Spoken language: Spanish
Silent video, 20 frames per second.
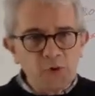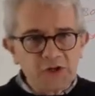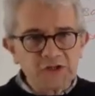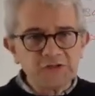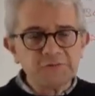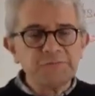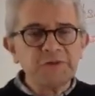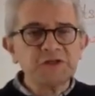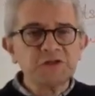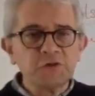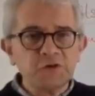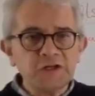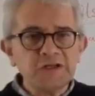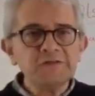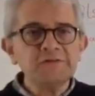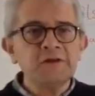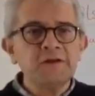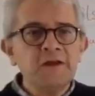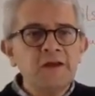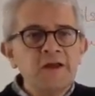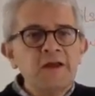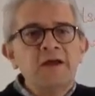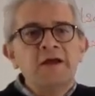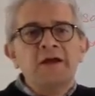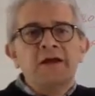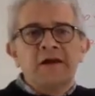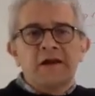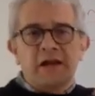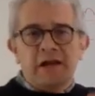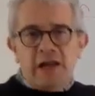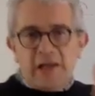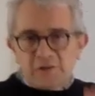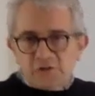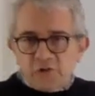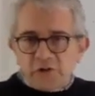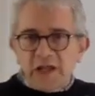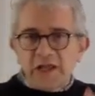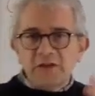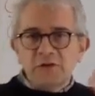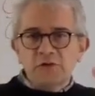pocas personas
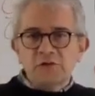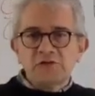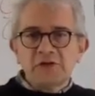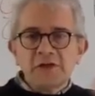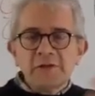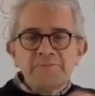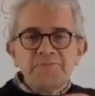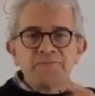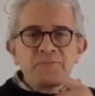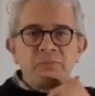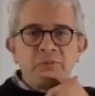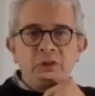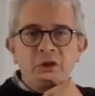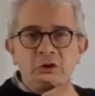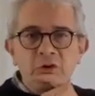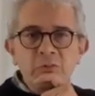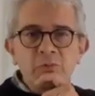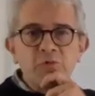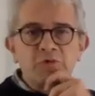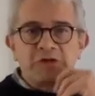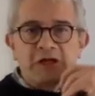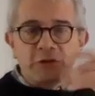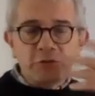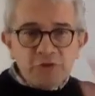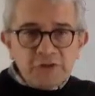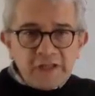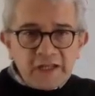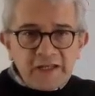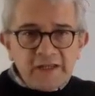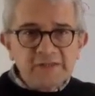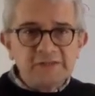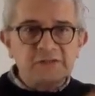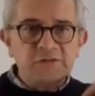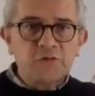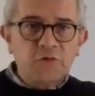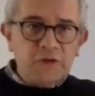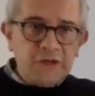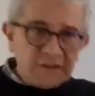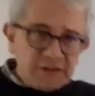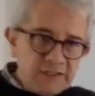relacionándose, ¿no? Buscando intereses
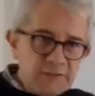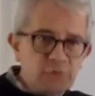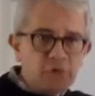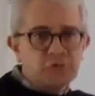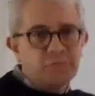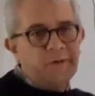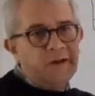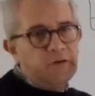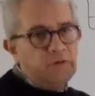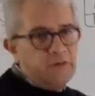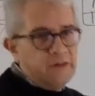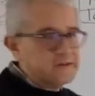colectivos, pero